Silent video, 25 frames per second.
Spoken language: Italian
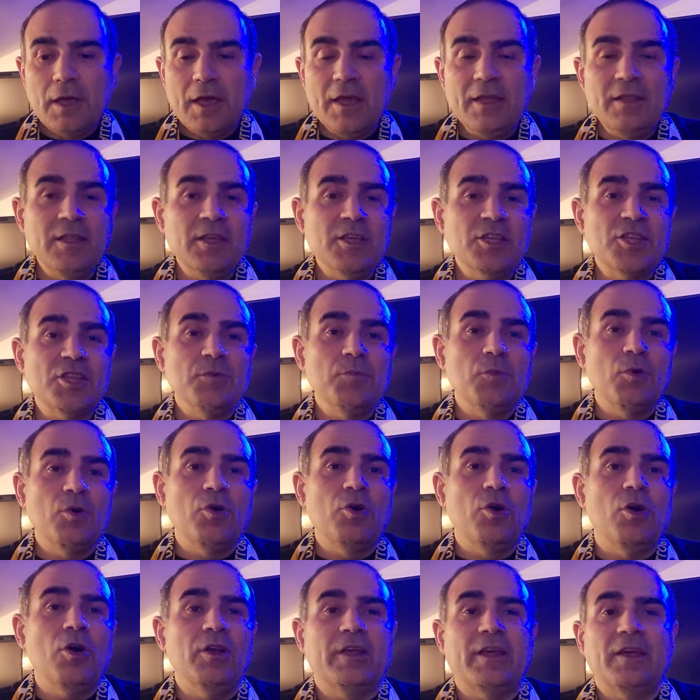Ennesimo
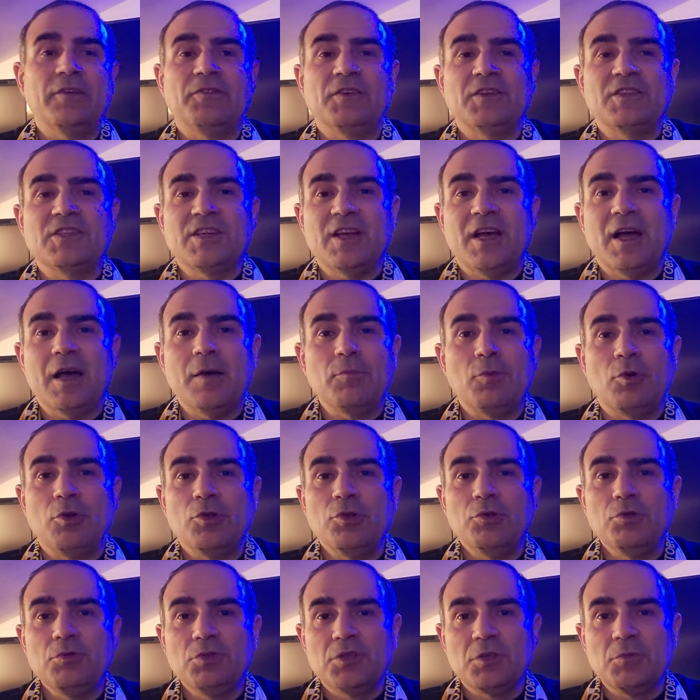gol che facciamo
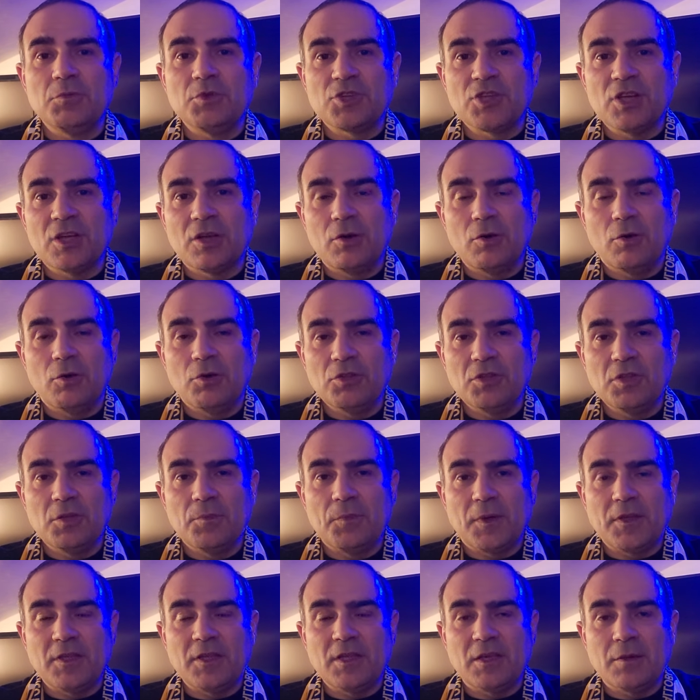agli ultimi secondi,
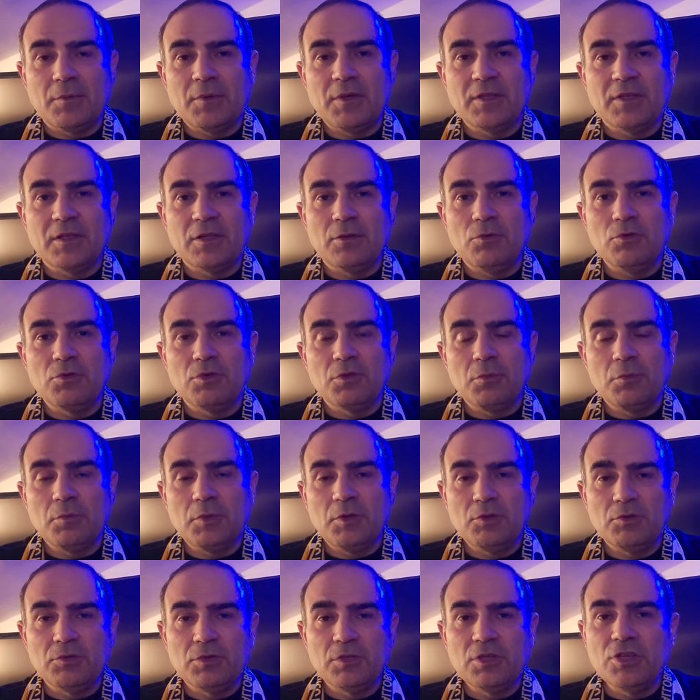praticamente agli ultimi
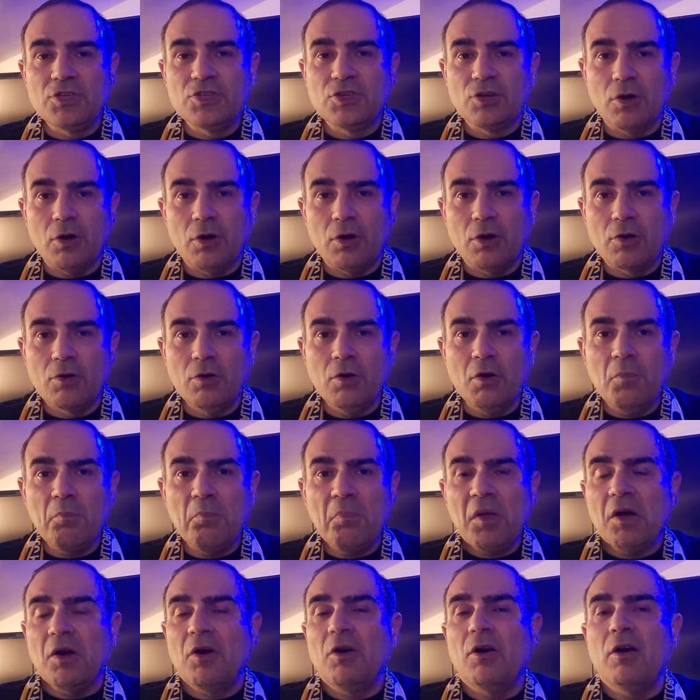minuti di gioco,
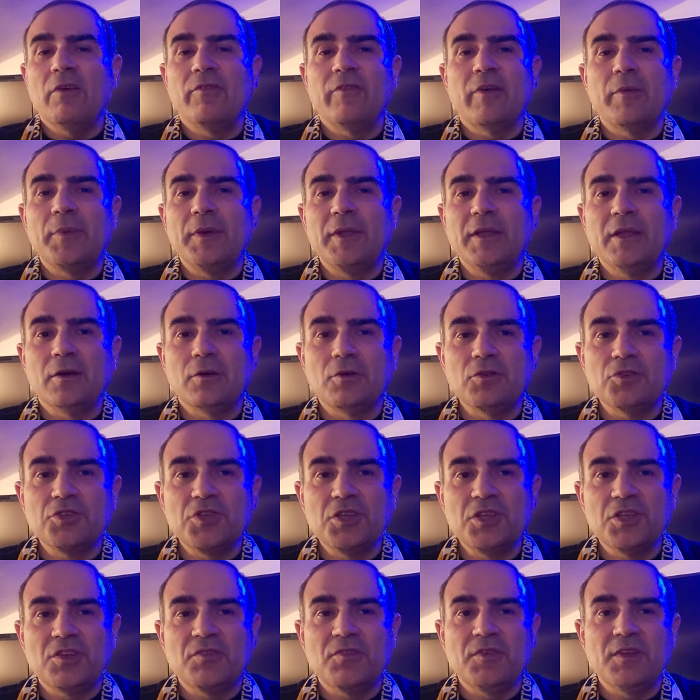però va bene
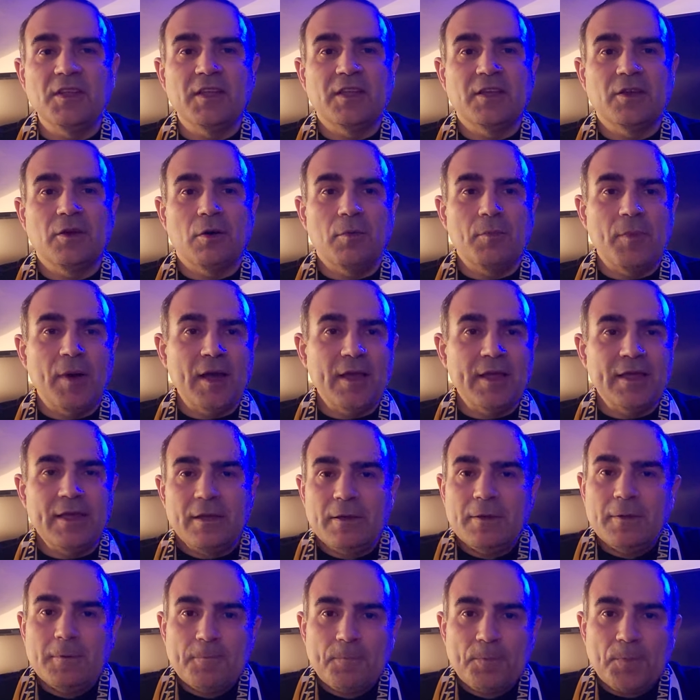così, si vede che ormai
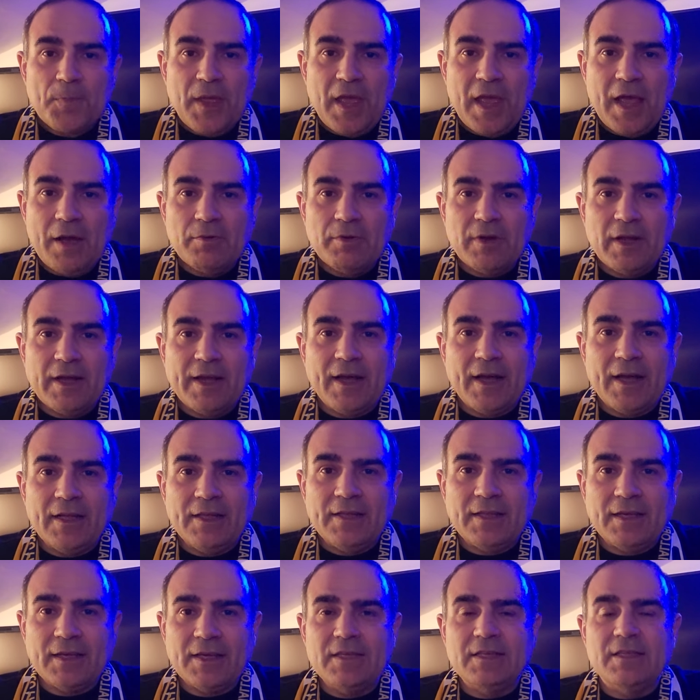è una
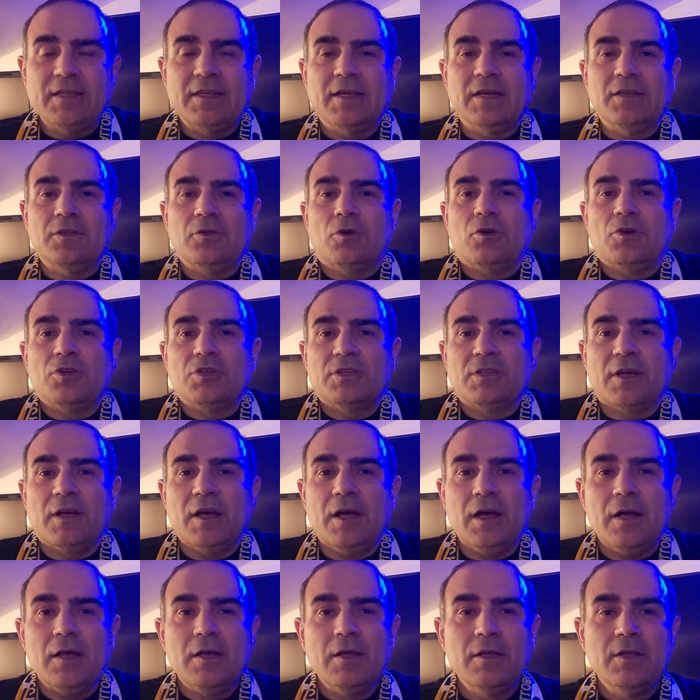caratteristica
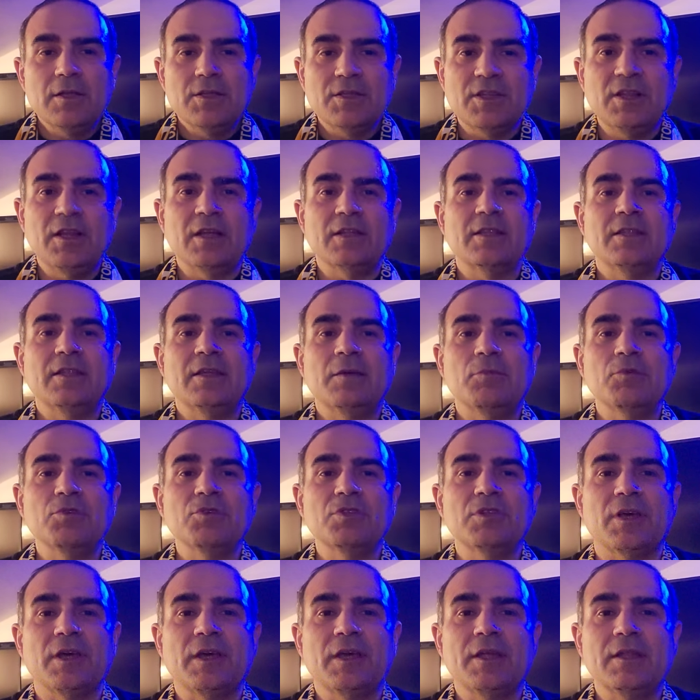nostra, ce la teniamo
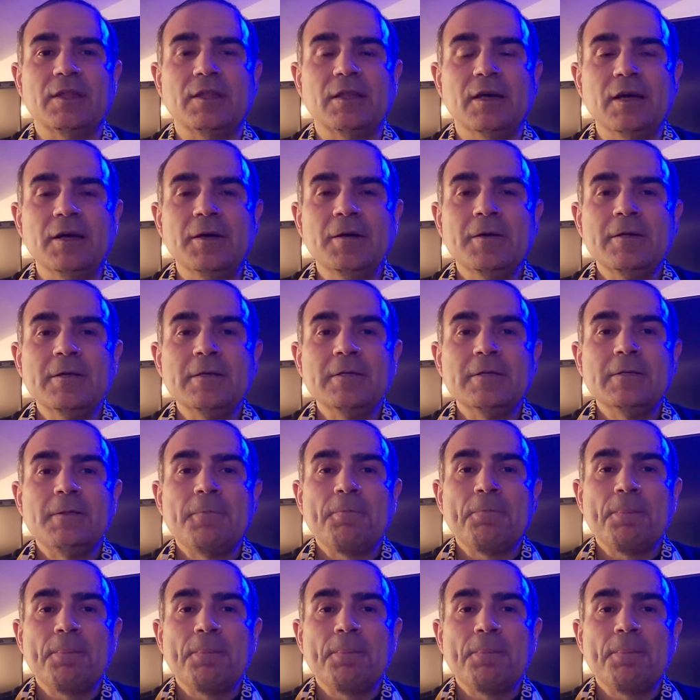stretta